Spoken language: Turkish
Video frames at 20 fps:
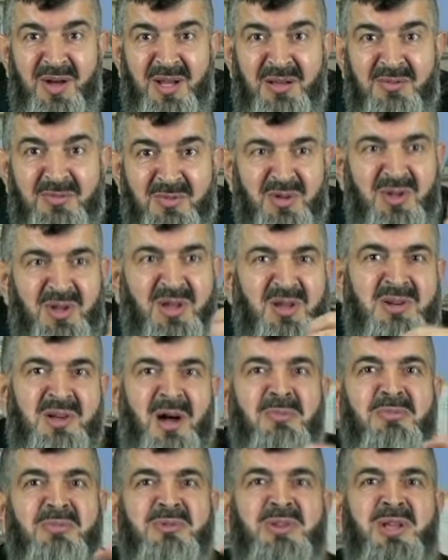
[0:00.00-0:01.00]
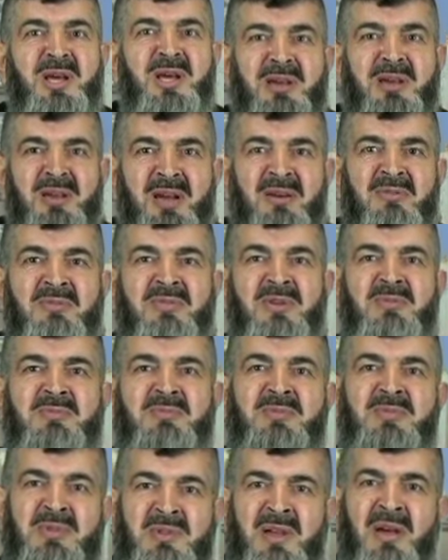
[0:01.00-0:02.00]
efendim rabıta ev,
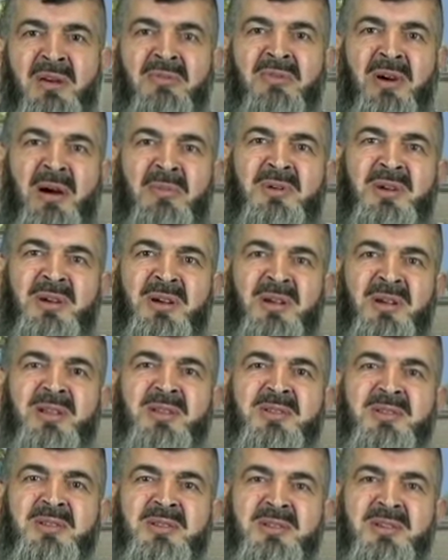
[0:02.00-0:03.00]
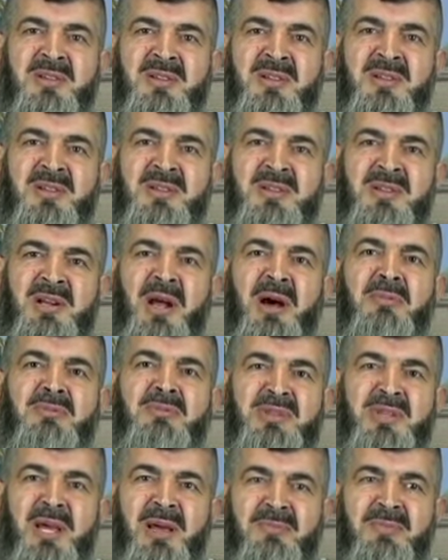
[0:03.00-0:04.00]
evvabin kılın, kılındı,
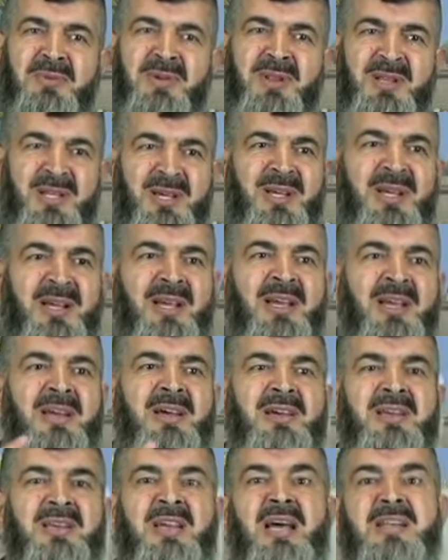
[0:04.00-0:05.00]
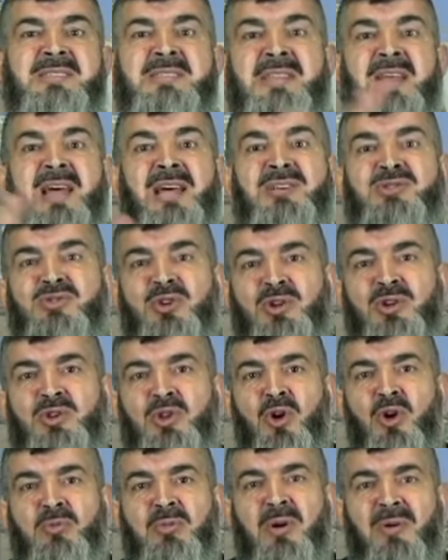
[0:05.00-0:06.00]
rabıta yapıldı. Evet. Yatsıdan
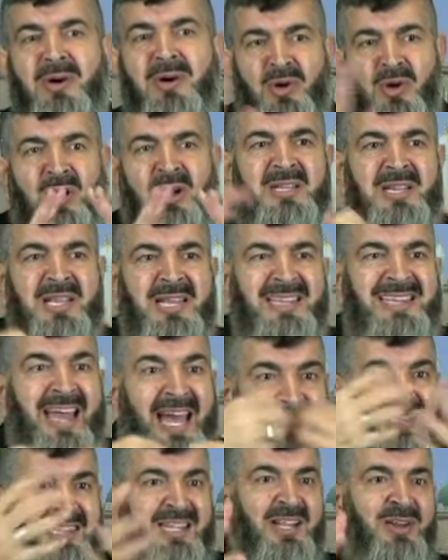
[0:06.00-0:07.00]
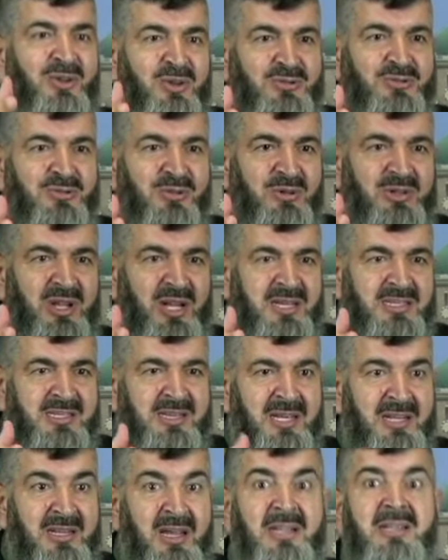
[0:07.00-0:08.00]
sonra tövbe var. O arada dert dinliyor
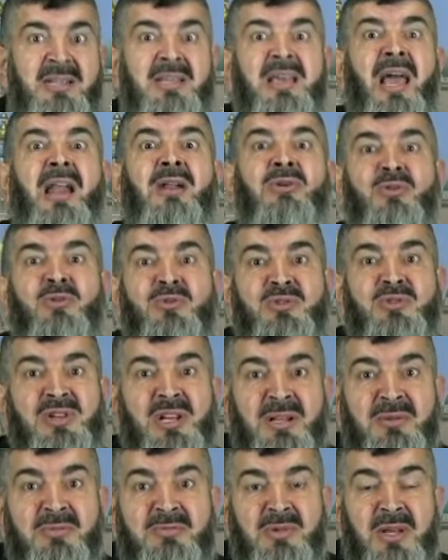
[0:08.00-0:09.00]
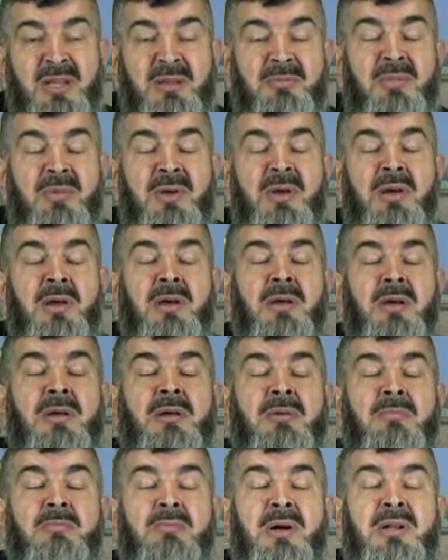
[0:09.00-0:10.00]
Sultan Hazretleri. Hadi gel konuşalım dedim. Evet.
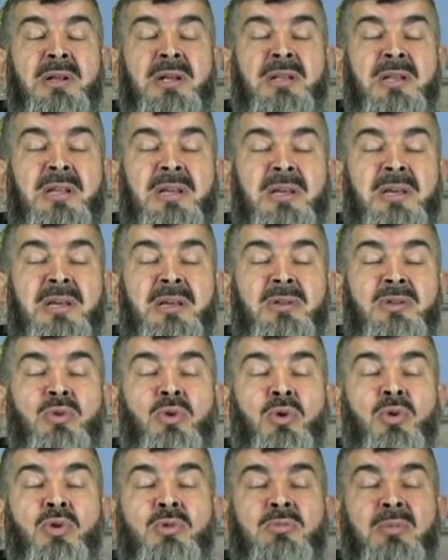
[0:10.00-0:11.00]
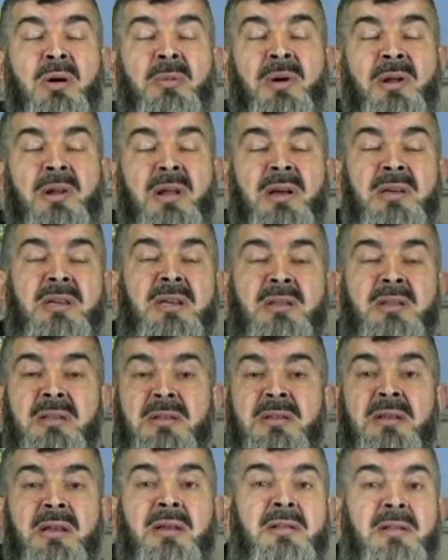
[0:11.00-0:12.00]
Bana dedi ki dokunma bana.
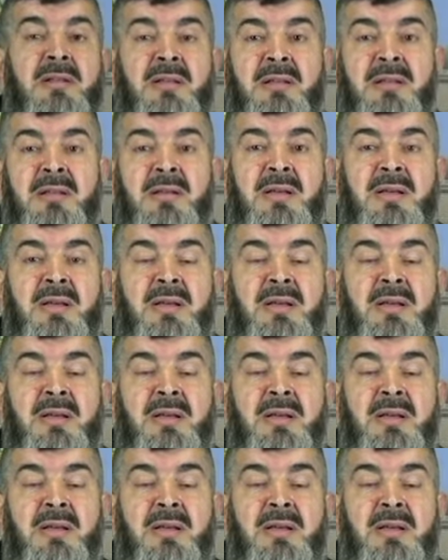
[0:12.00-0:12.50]
Git git.